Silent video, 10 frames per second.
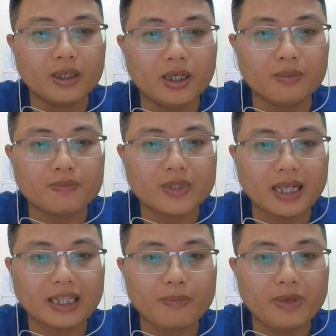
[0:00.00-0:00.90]
Hợp,
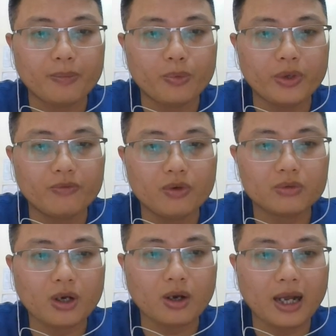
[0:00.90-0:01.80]
xã Tam Hiệp, huyện
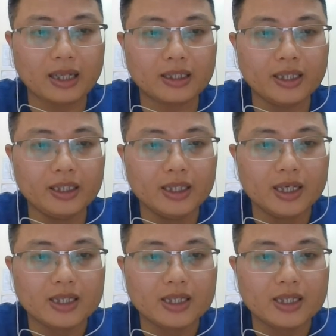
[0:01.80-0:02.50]
Phúc Thọ, Hà Tây.